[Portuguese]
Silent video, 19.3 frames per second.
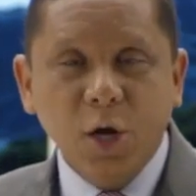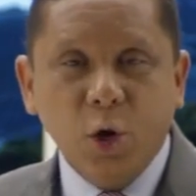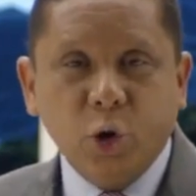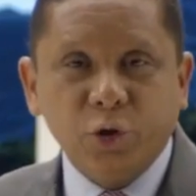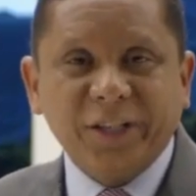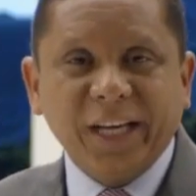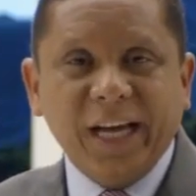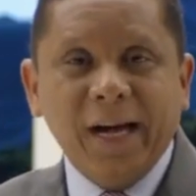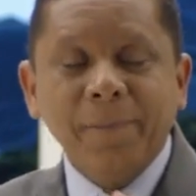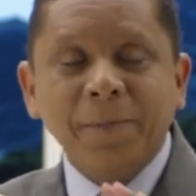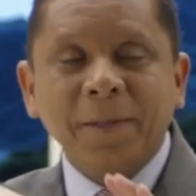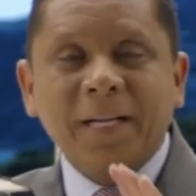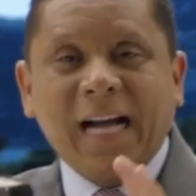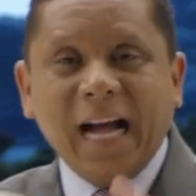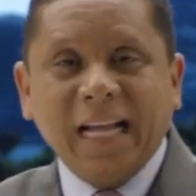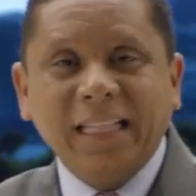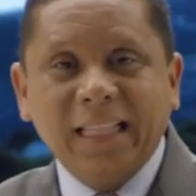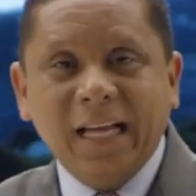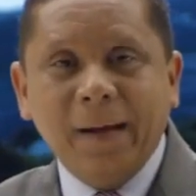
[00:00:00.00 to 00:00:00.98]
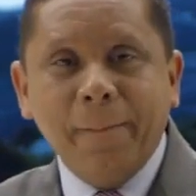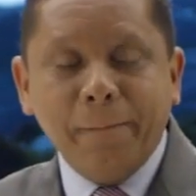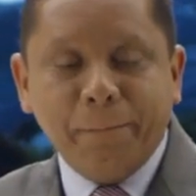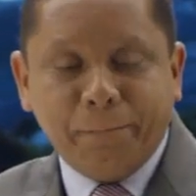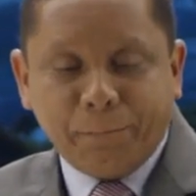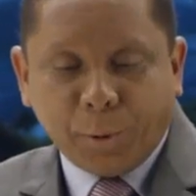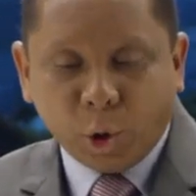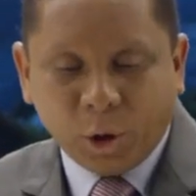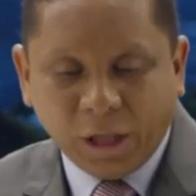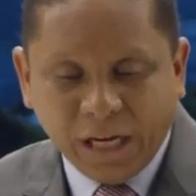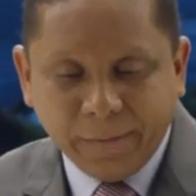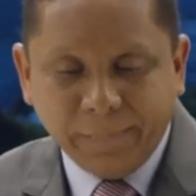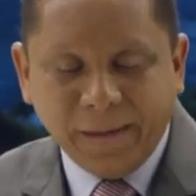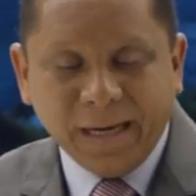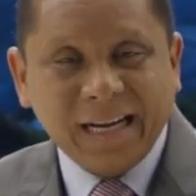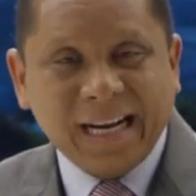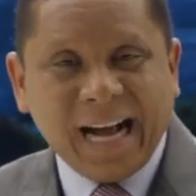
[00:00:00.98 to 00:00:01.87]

Ou seja, cada programa,